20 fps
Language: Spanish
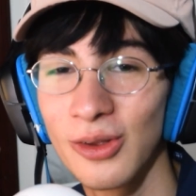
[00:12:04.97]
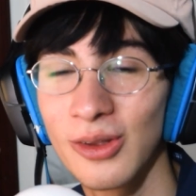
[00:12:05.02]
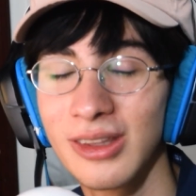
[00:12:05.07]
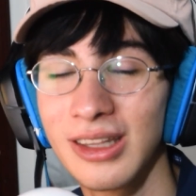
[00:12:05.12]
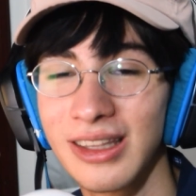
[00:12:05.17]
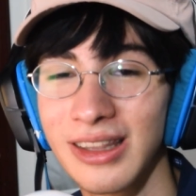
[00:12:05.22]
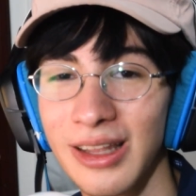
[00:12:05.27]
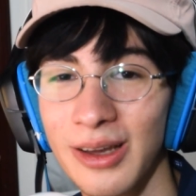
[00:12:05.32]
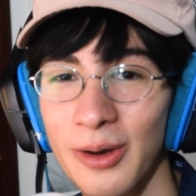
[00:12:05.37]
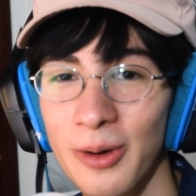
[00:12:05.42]

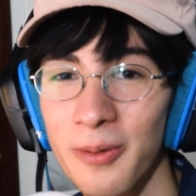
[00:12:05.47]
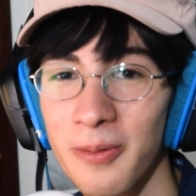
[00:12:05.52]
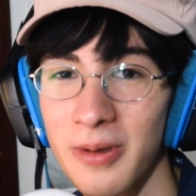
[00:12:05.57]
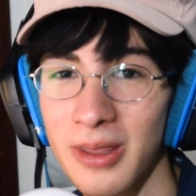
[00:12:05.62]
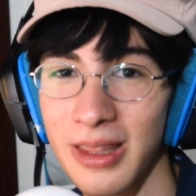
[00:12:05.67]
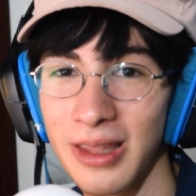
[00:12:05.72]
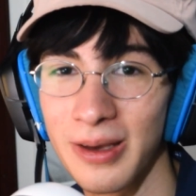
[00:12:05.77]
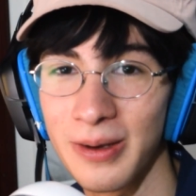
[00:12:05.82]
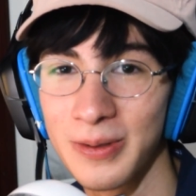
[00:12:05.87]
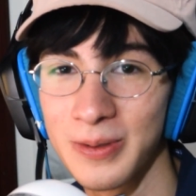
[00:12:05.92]
donde tengo
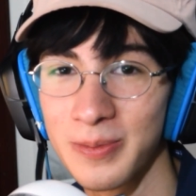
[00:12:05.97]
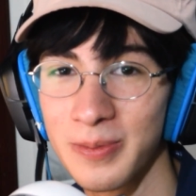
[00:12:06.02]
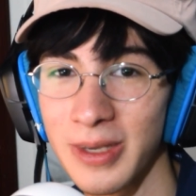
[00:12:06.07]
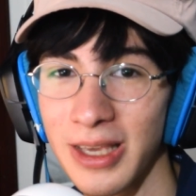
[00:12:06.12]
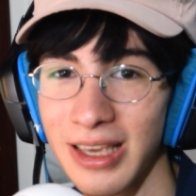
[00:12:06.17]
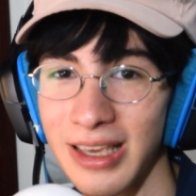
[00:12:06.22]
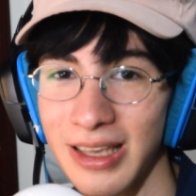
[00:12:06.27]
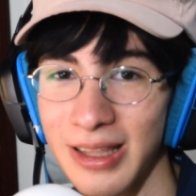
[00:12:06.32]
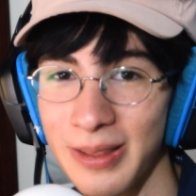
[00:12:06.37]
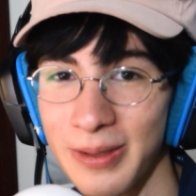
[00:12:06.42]
videos
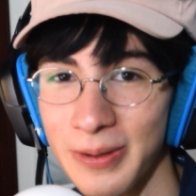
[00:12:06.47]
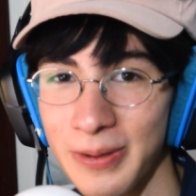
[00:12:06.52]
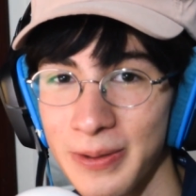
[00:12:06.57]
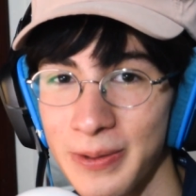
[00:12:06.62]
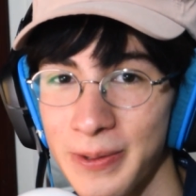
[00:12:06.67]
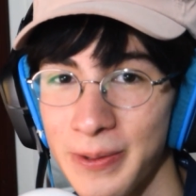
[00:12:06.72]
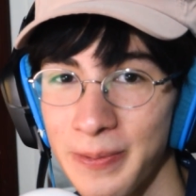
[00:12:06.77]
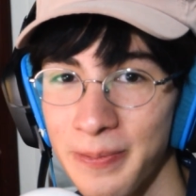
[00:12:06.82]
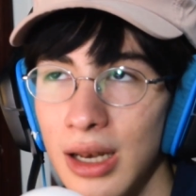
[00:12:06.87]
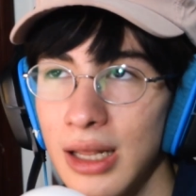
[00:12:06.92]
viejitos.